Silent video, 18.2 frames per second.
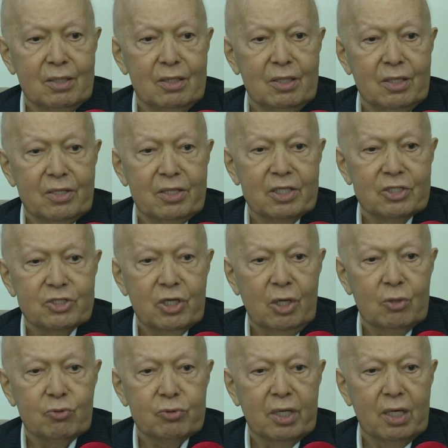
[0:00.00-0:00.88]
الذي
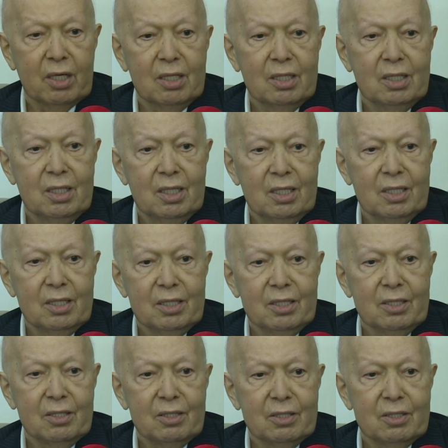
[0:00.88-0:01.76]
يجعلنا
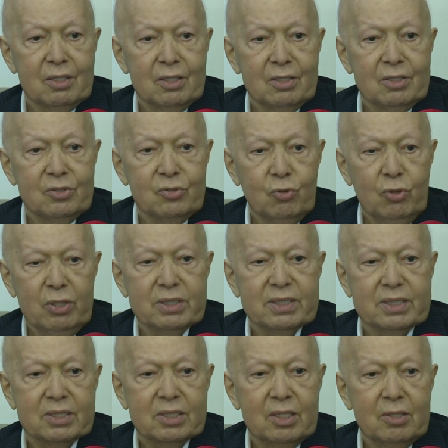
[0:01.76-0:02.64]
آه،
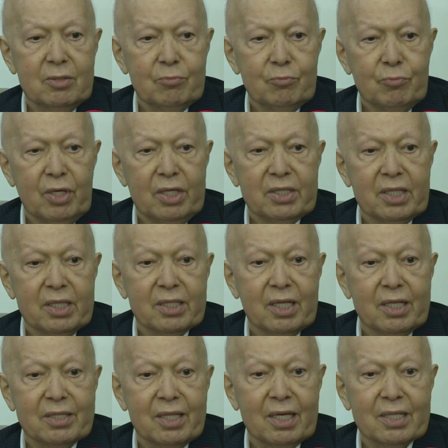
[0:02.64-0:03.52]
نحس
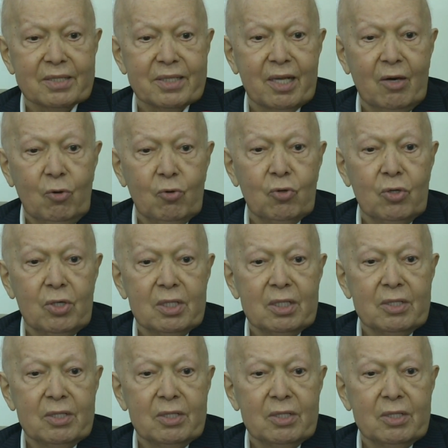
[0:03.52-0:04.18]
بأننا نقطع